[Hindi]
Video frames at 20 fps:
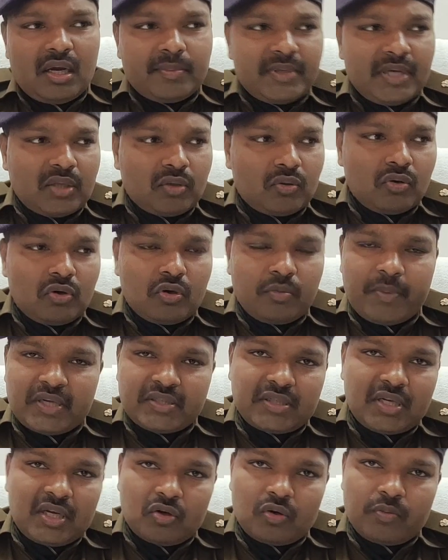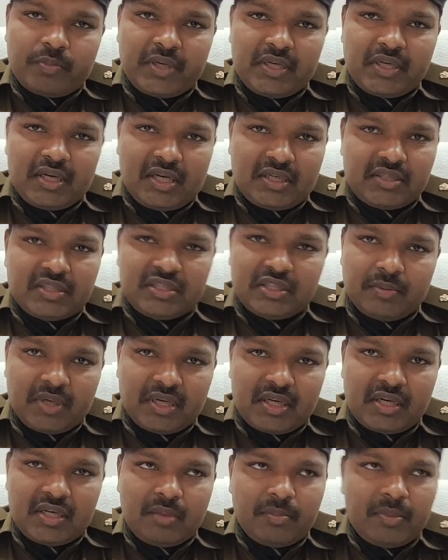अब या तो उनको पांच लाख रुपए की राशि
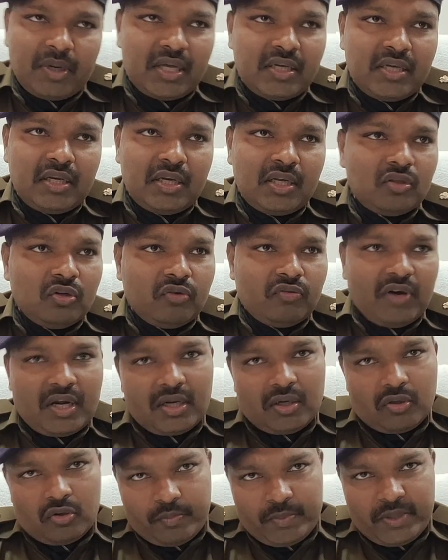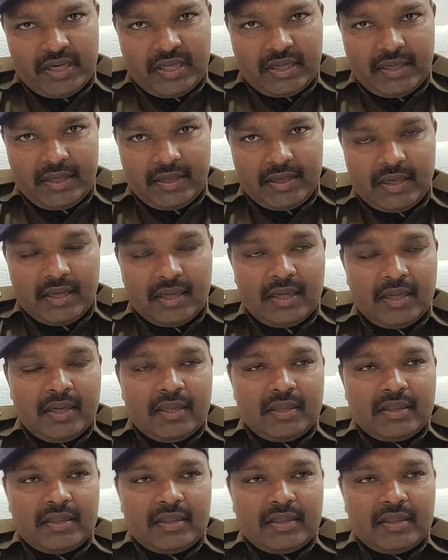जमा करनी पड़ेगी नहीं तो वारंट उन पर निकलेगा